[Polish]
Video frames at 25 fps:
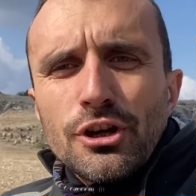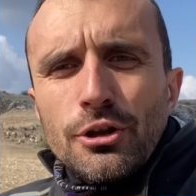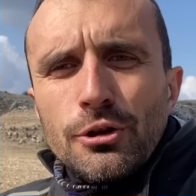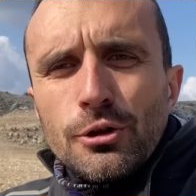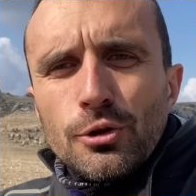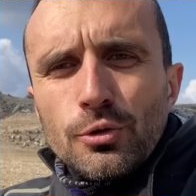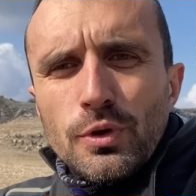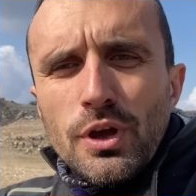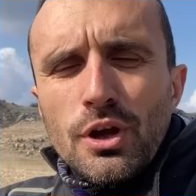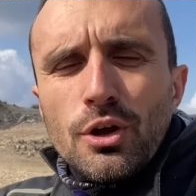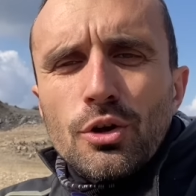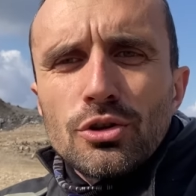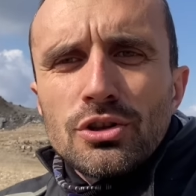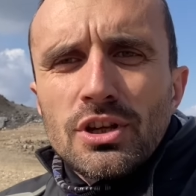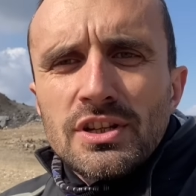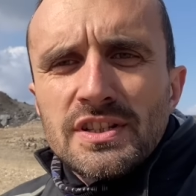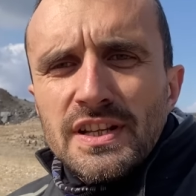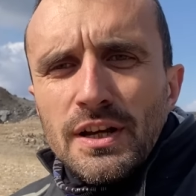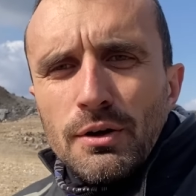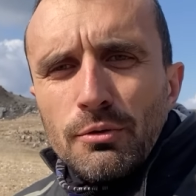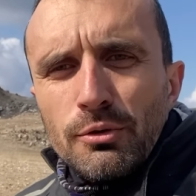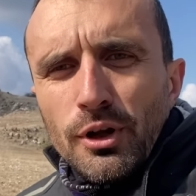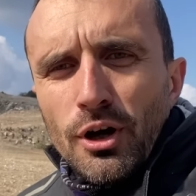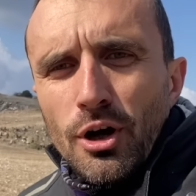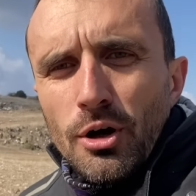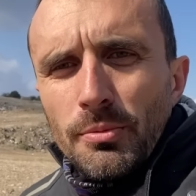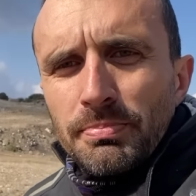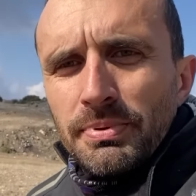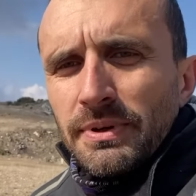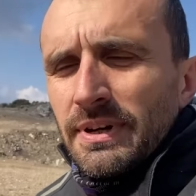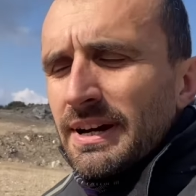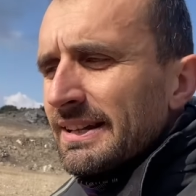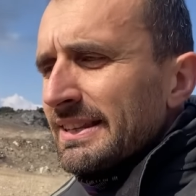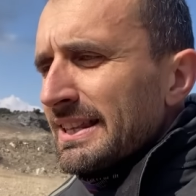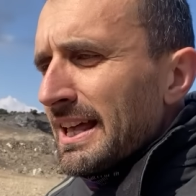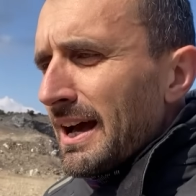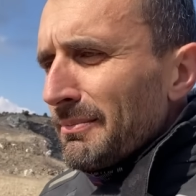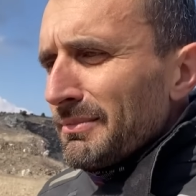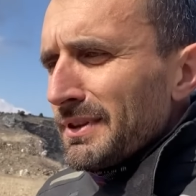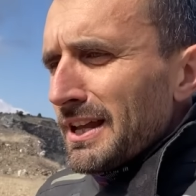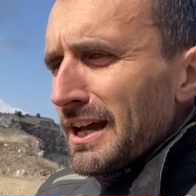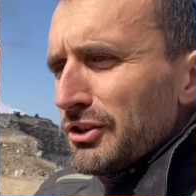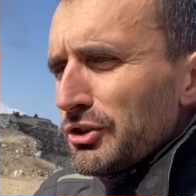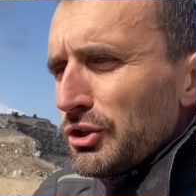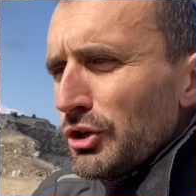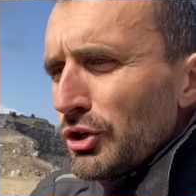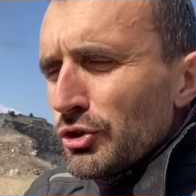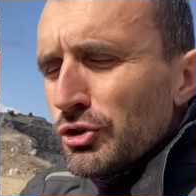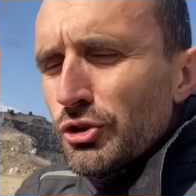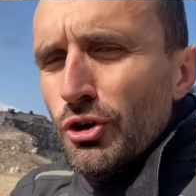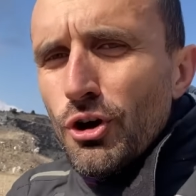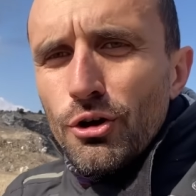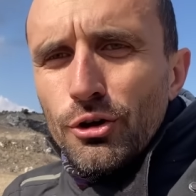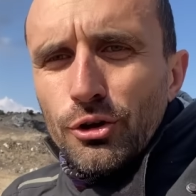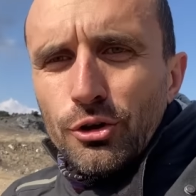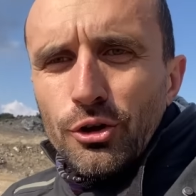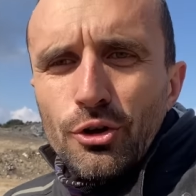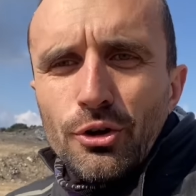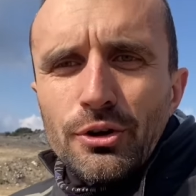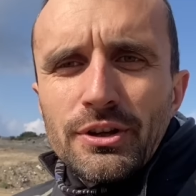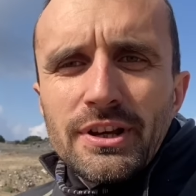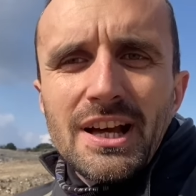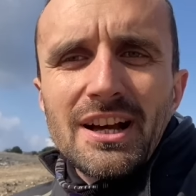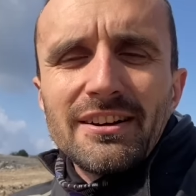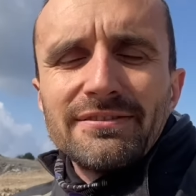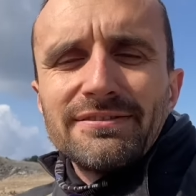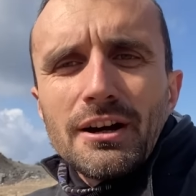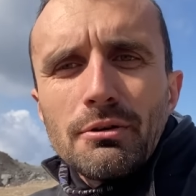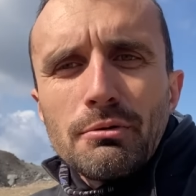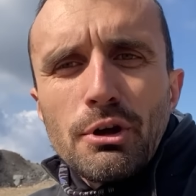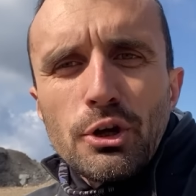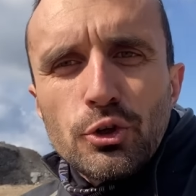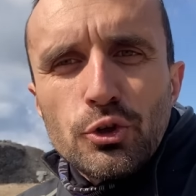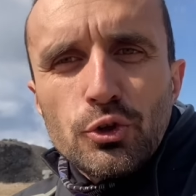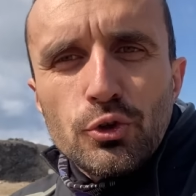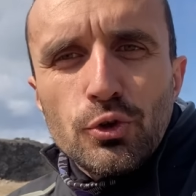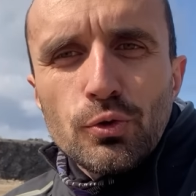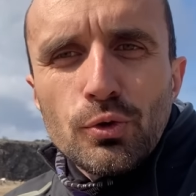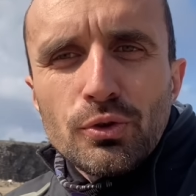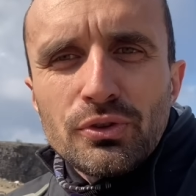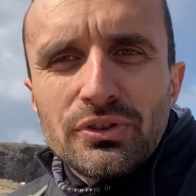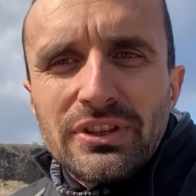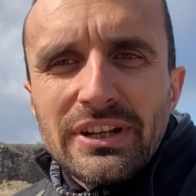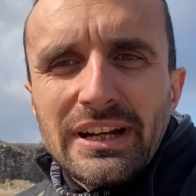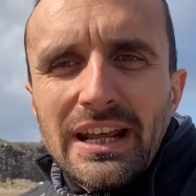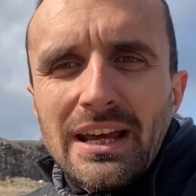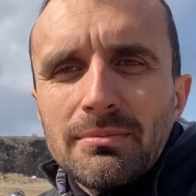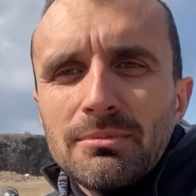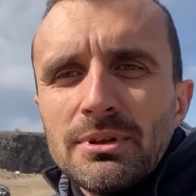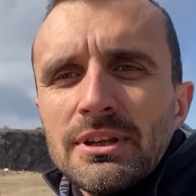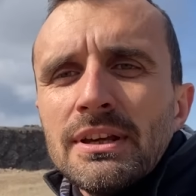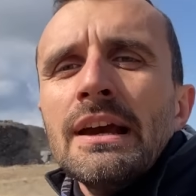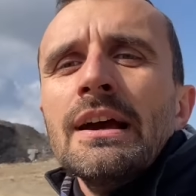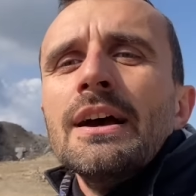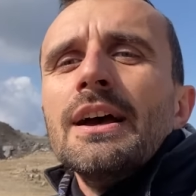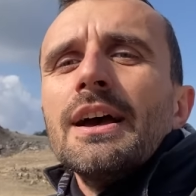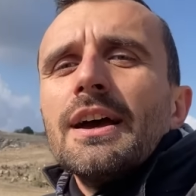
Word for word: i drugi koniec Europy, a tam nad jeziorko, i kawałek szutrem, i